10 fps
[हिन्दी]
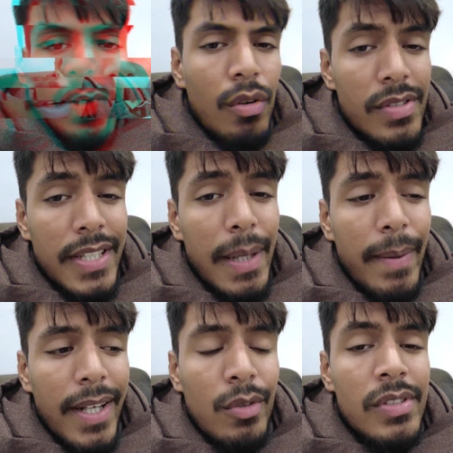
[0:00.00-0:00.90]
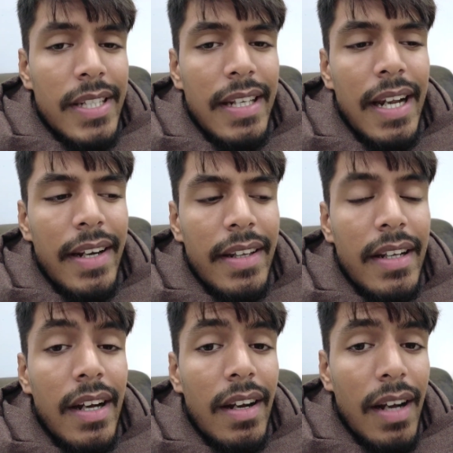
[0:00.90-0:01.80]
और उसके बाद उस खिलाड़ी
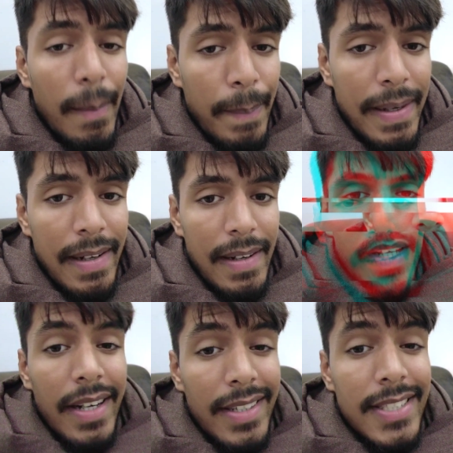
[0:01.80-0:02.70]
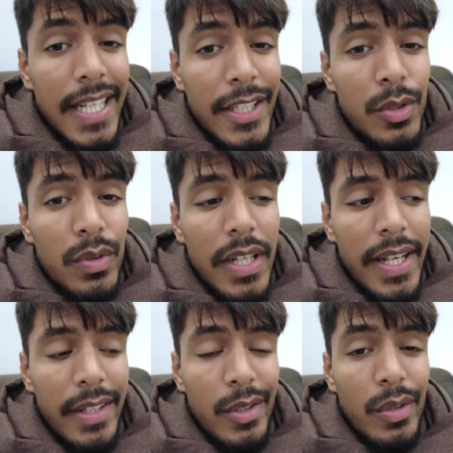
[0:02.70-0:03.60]
का अपना अगर शादीशुदा
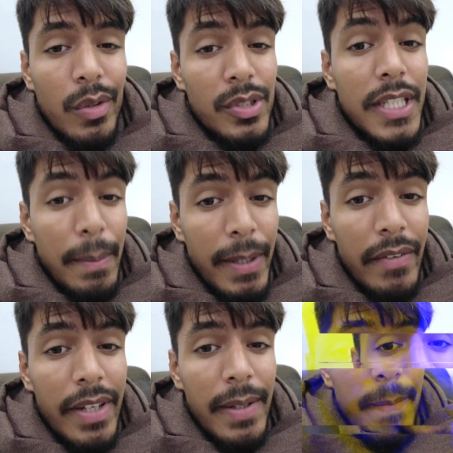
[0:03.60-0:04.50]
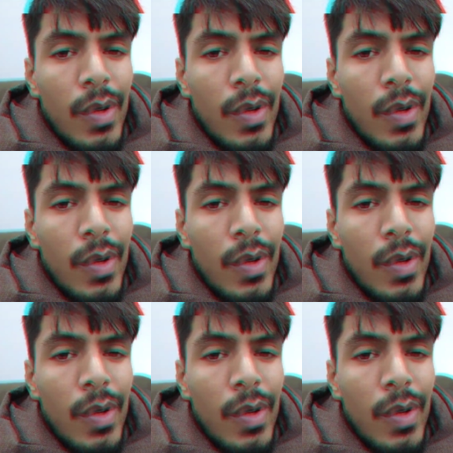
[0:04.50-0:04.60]
है तो उसकी बीवी